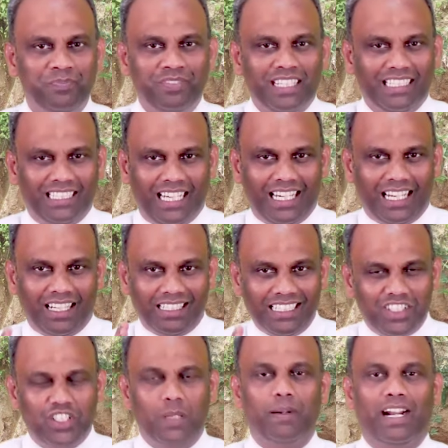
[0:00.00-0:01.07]
இதில் நான்
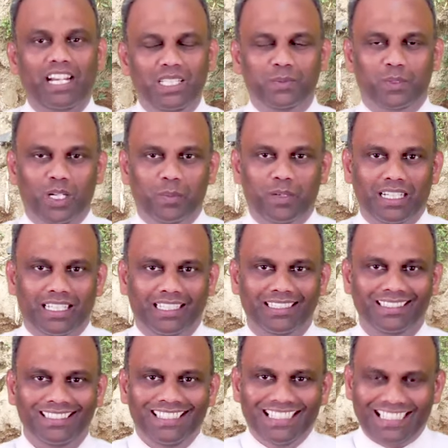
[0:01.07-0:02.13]
நிச்சயமாக அழுது போக மாட்டேன்
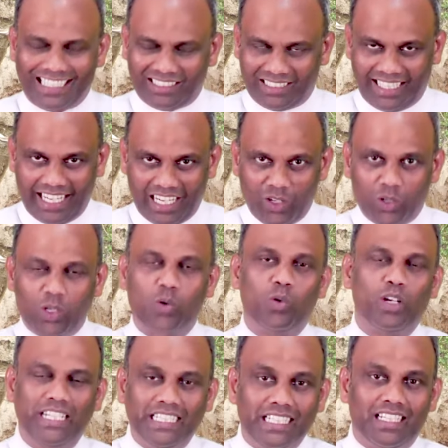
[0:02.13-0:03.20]
கத்திர எங்களோடு கூட
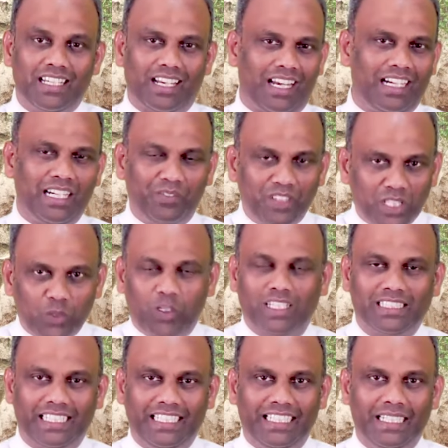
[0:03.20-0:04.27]
இருக்கிறார் என்று
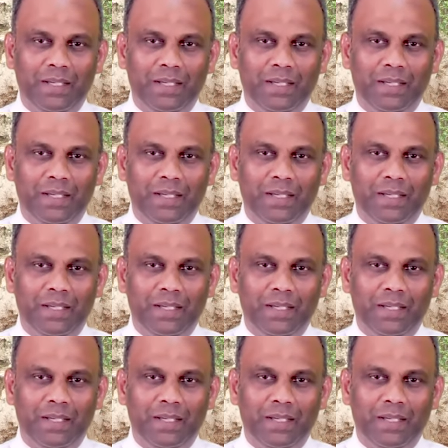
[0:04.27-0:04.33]
விசுவாசிங்க